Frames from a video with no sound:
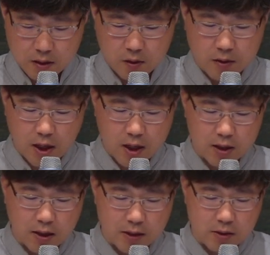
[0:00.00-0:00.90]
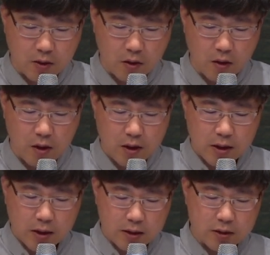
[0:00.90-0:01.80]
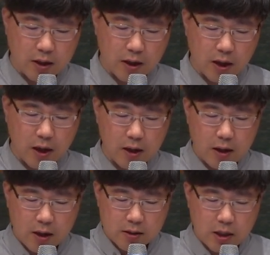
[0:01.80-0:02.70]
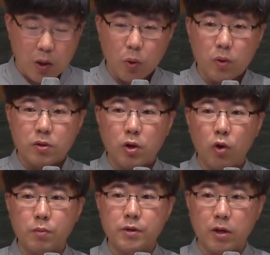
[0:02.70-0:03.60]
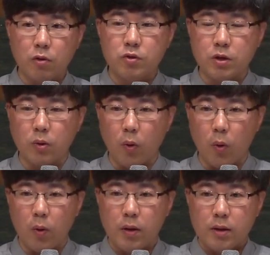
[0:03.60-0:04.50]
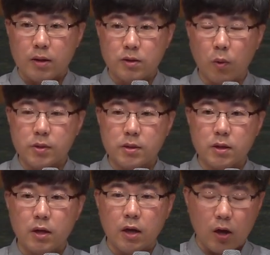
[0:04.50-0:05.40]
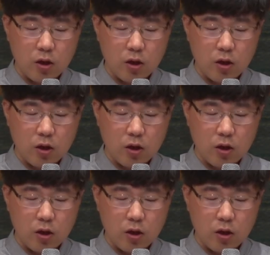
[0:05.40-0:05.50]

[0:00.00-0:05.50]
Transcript: 그러나 하나님께서 그들에게 새로운 성읍을 세우시고 그곳을